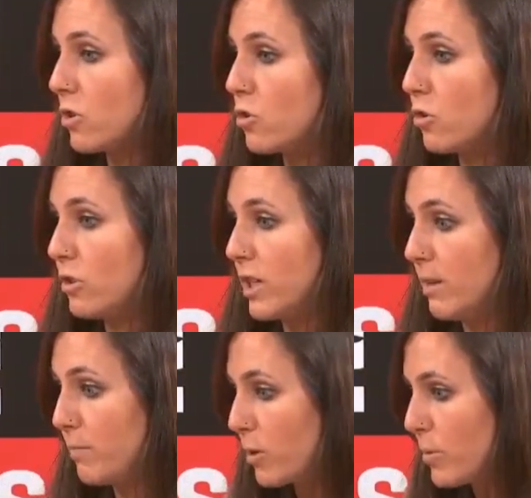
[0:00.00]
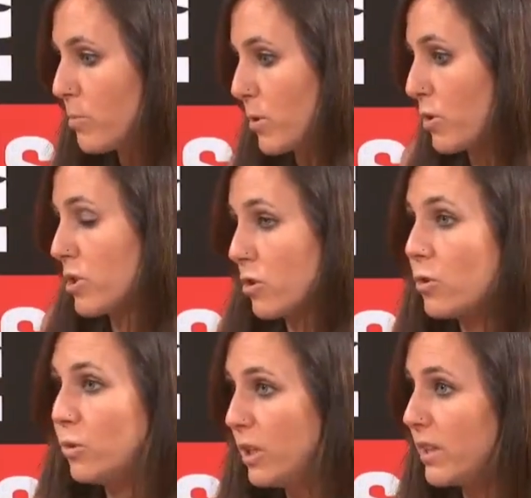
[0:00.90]
con el propio proceso de
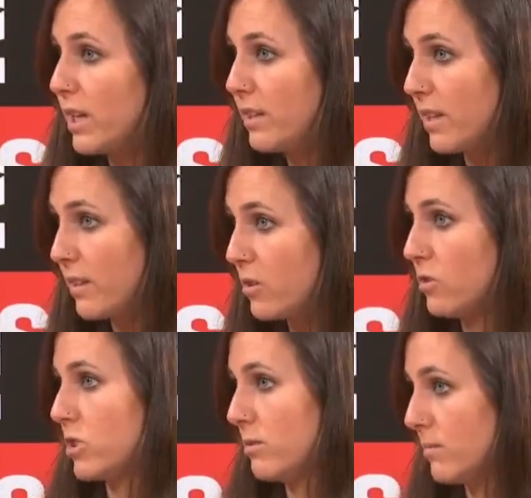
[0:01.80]
judicialización.